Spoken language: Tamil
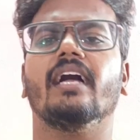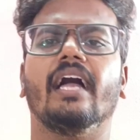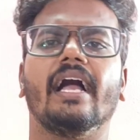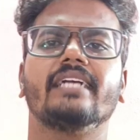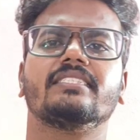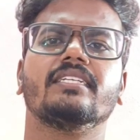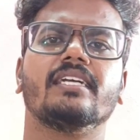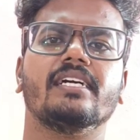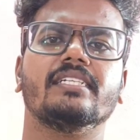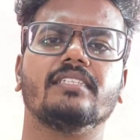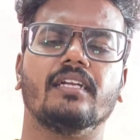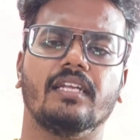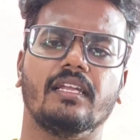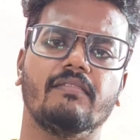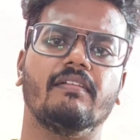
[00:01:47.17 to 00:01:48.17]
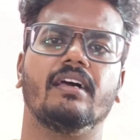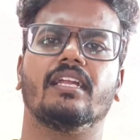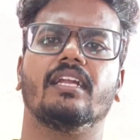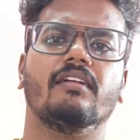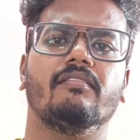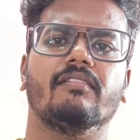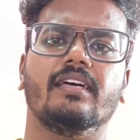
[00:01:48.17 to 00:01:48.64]
ஆக்ஷன் காட்சிகள்லாம் வேறு
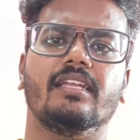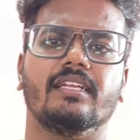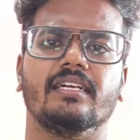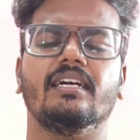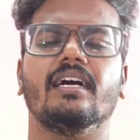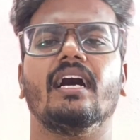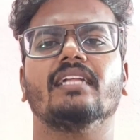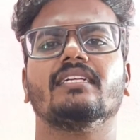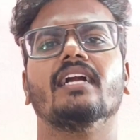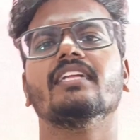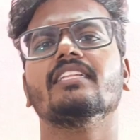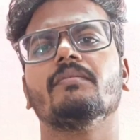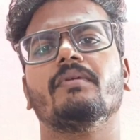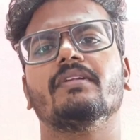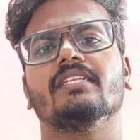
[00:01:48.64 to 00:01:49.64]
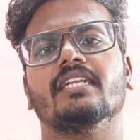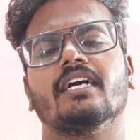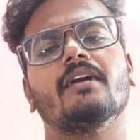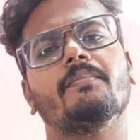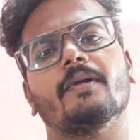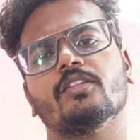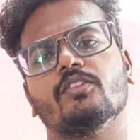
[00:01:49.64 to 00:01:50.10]
லெவலில் இருக்குது அதுக்கு அடுத்து
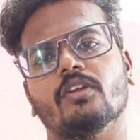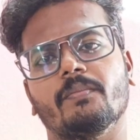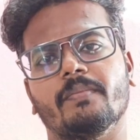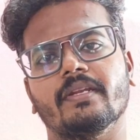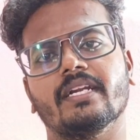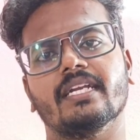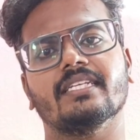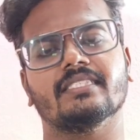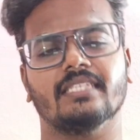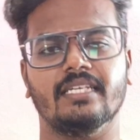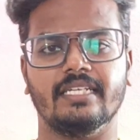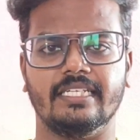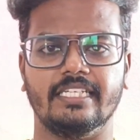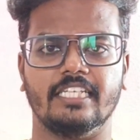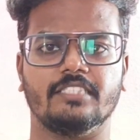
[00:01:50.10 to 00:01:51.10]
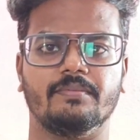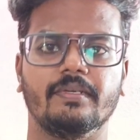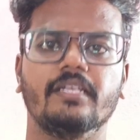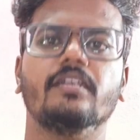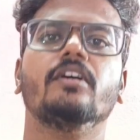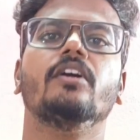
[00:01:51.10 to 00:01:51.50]
பார்த்தீங்கன்னாக்கா படத்தோட பின்னணி இசை டிஎஸ்பி